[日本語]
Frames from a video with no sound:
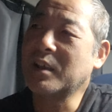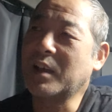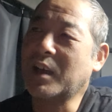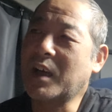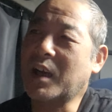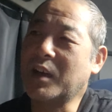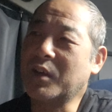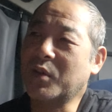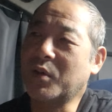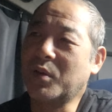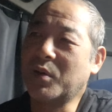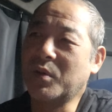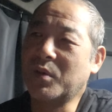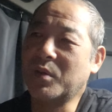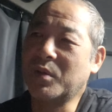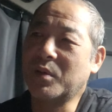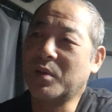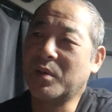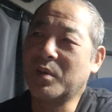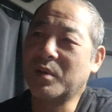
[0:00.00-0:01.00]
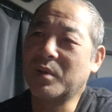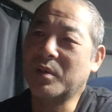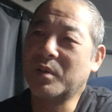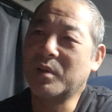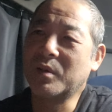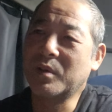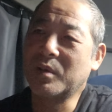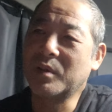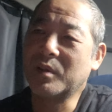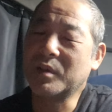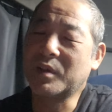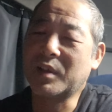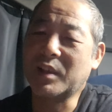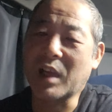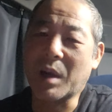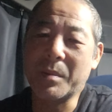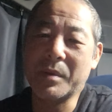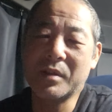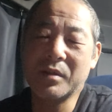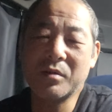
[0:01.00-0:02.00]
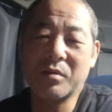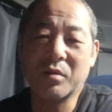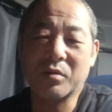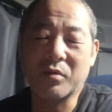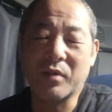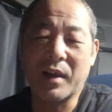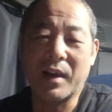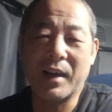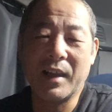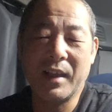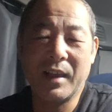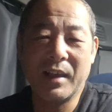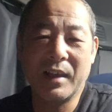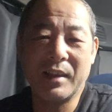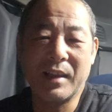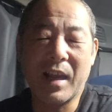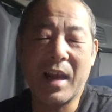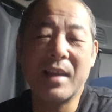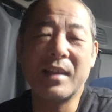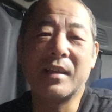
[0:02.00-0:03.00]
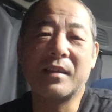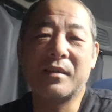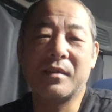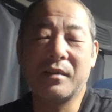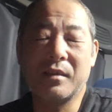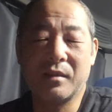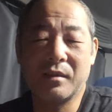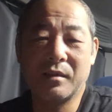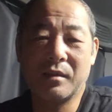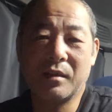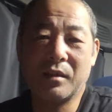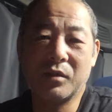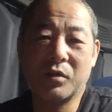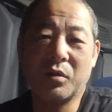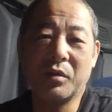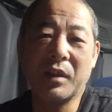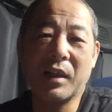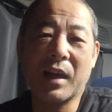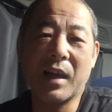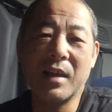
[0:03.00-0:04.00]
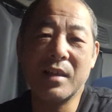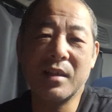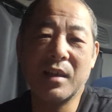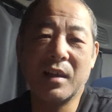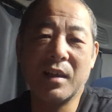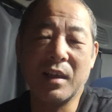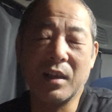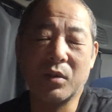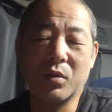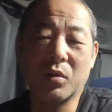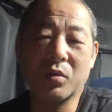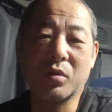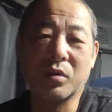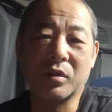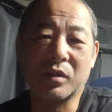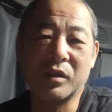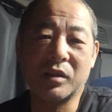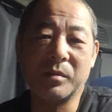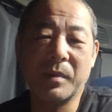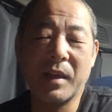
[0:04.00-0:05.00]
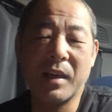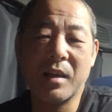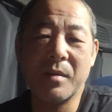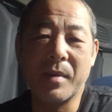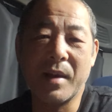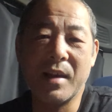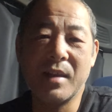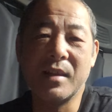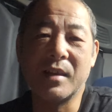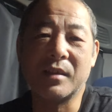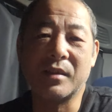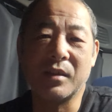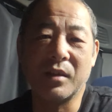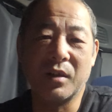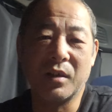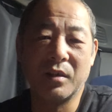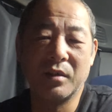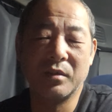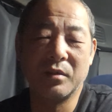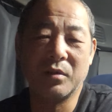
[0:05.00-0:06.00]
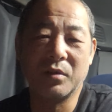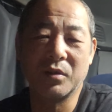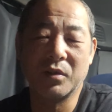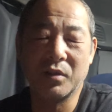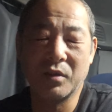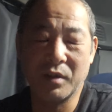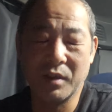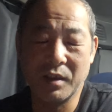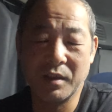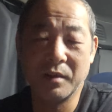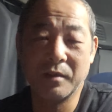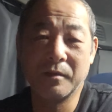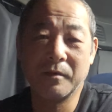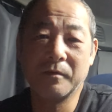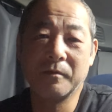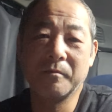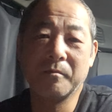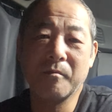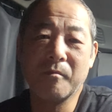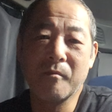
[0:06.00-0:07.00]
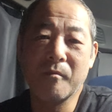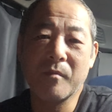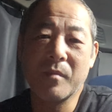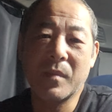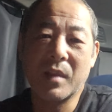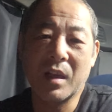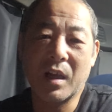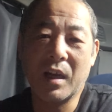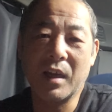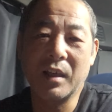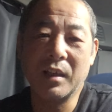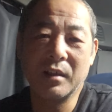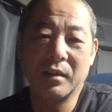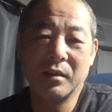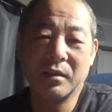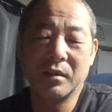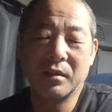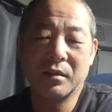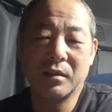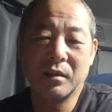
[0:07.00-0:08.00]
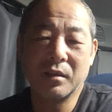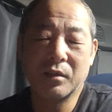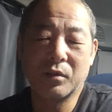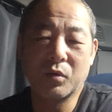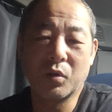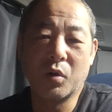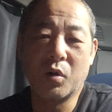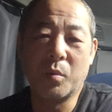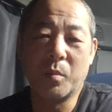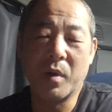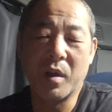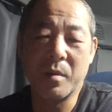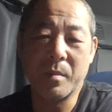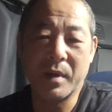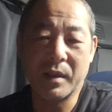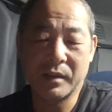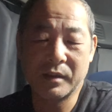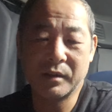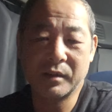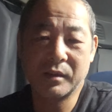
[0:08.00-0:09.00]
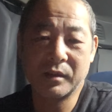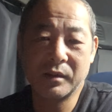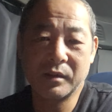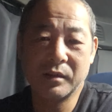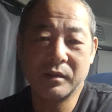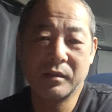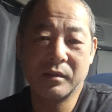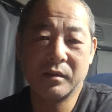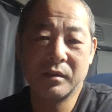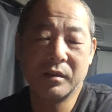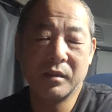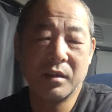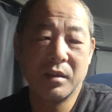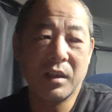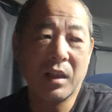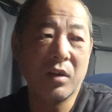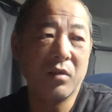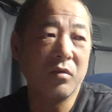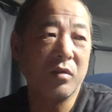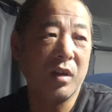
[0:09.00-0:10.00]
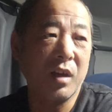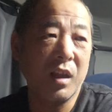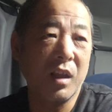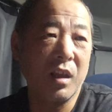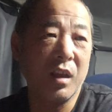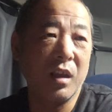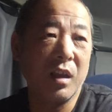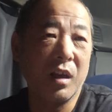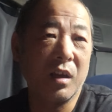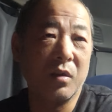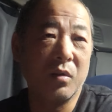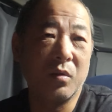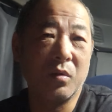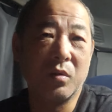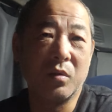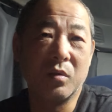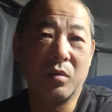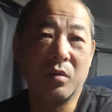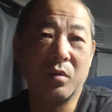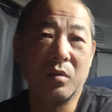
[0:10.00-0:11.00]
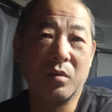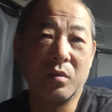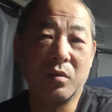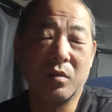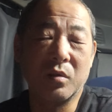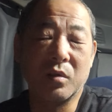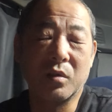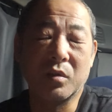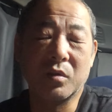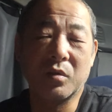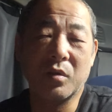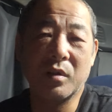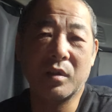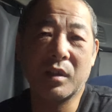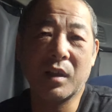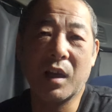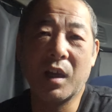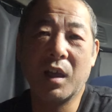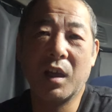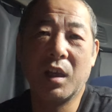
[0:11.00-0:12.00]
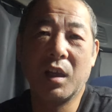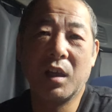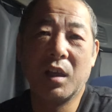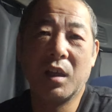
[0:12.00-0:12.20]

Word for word: あのー、しがみつくことはね、ないですよ。そんな会社はね、とっとと潰れればいいんですよ。本当に。はい。と思いますなのでねあのそういった